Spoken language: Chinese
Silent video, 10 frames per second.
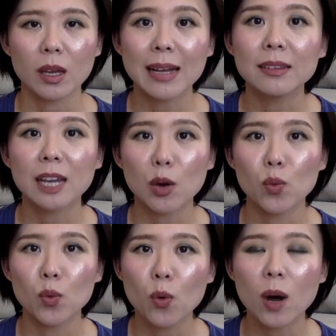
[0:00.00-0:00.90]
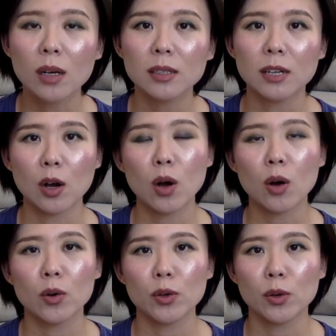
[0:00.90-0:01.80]
暗淡无光，然
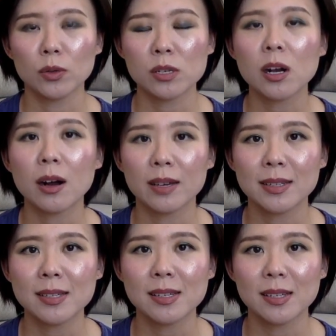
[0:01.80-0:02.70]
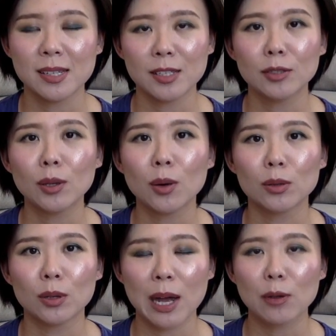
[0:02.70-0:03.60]
后有正好也起了一些痘
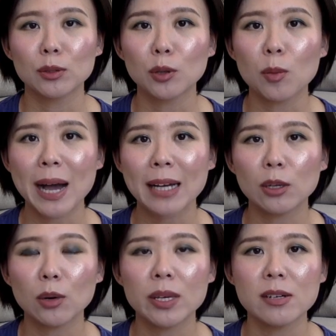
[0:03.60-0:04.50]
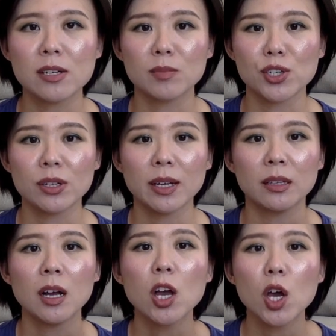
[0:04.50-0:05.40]
痘，还有痘疤、痘印什么之类
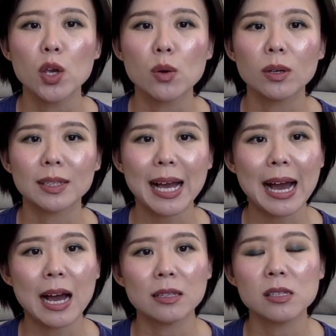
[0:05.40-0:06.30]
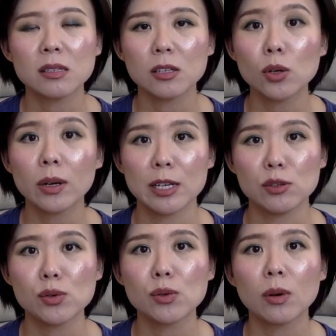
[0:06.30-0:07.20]
的。用了它，又连
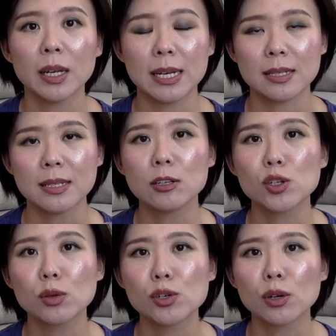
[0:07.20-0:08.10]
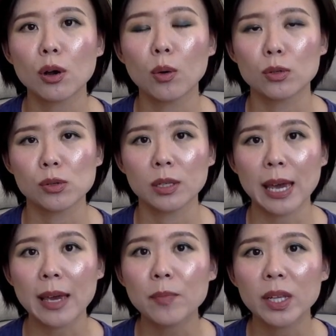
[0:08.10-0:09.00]
续用了两三周之后，我觉得
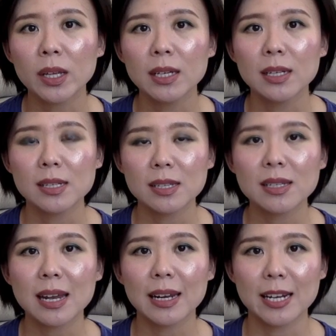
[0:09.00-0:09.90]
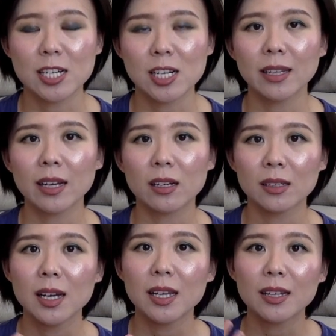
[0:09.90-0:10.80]
哎，现在脸上那个
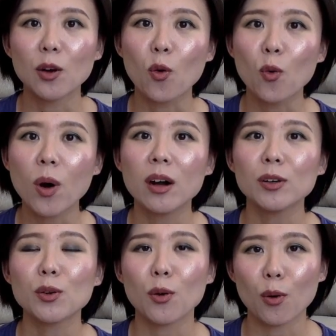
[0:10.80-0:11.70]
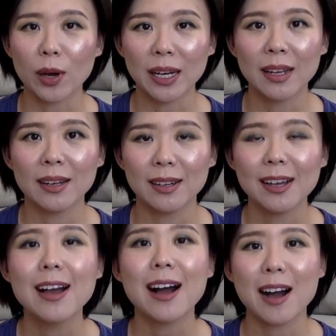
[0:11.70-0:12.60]
那个光又回来了，
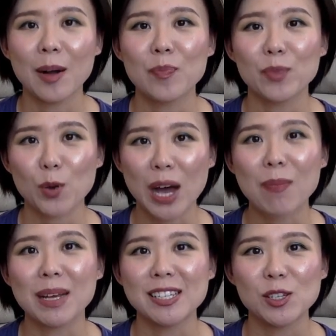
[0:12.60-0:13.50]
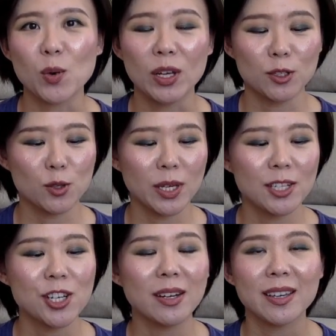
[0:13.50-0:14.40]
嗯，我还蛮喜欢的，所以
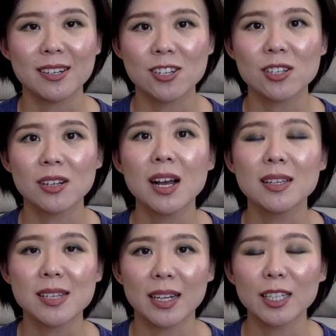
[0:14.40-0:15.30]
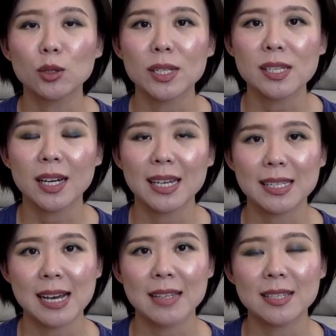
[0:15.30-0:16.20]
这个也是强烈推荐给大
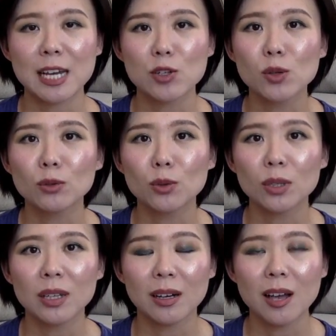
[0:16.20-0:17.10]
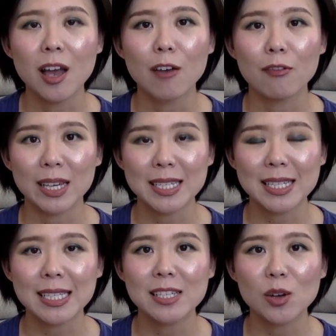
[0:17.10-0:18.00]
家。在众多的维
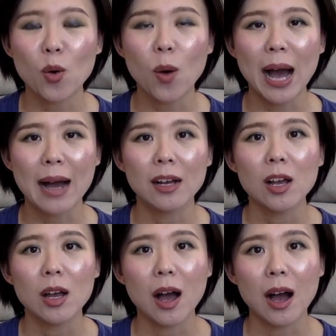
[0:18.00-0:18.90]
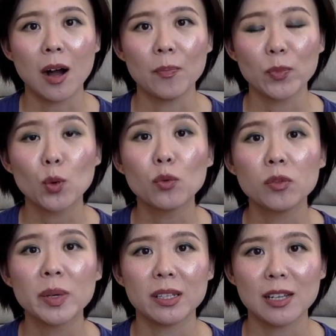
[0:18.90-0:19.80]
C 精华，嗯，护肤
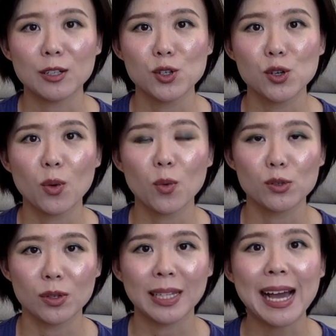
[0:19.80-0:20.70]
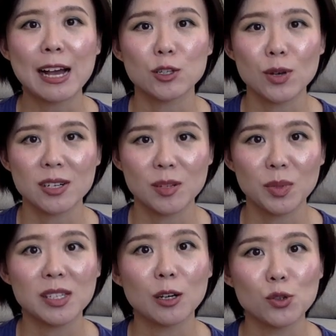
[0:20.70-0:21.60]
品当中，我觉得它算是比
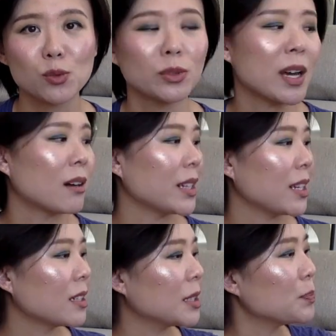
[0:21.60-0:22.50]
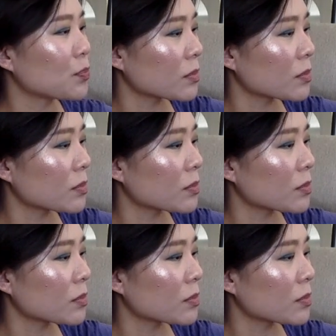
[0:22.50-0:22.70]
较出挑的一个。